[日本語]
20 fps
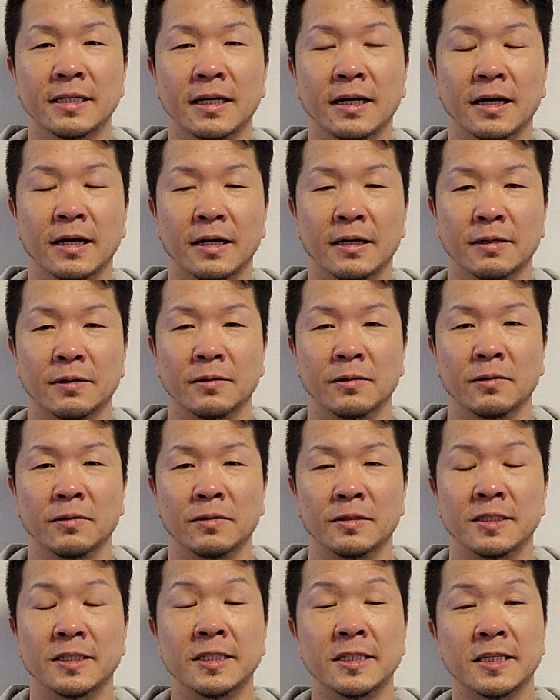あ
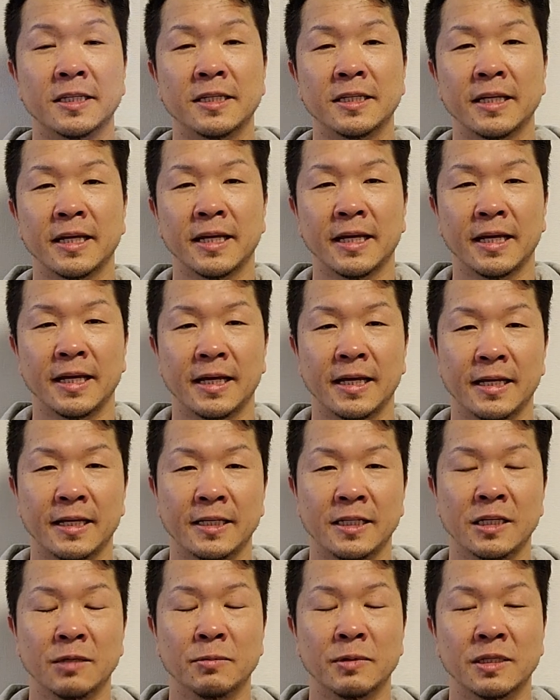の、自力
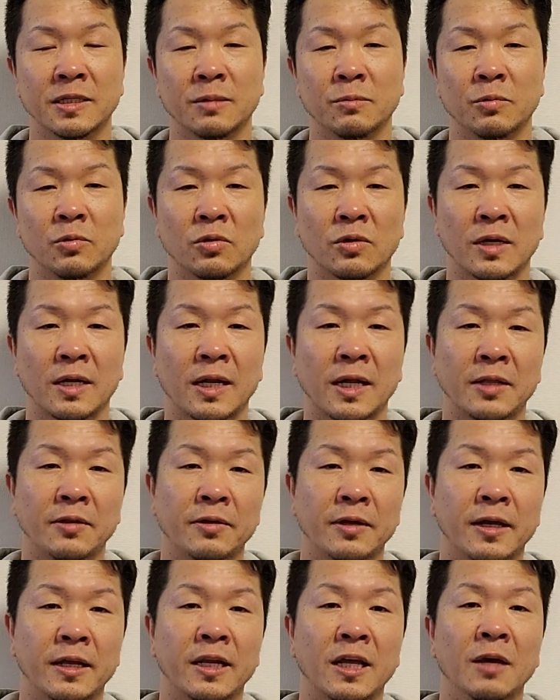で家まで戻らない
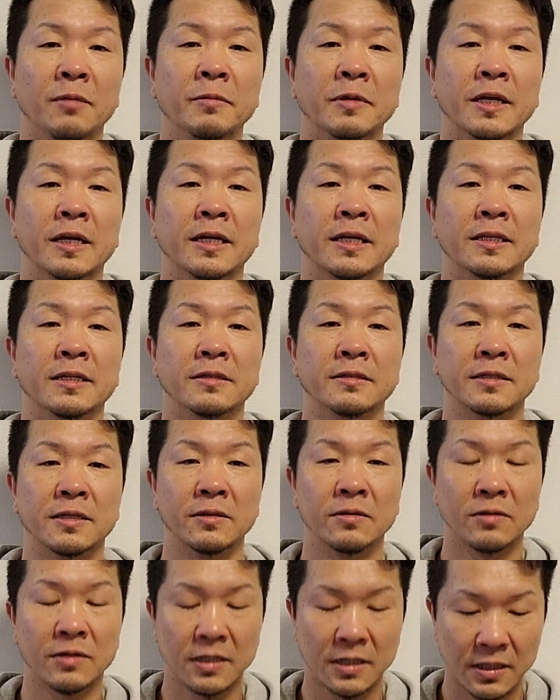といけないみたいなんです
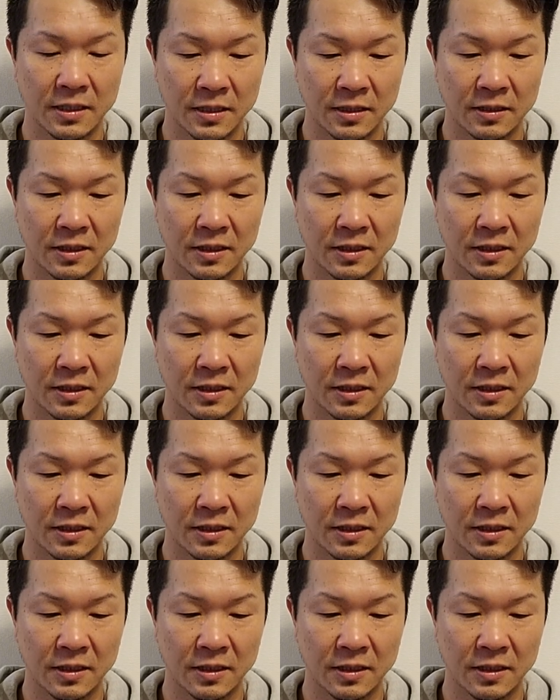けどね。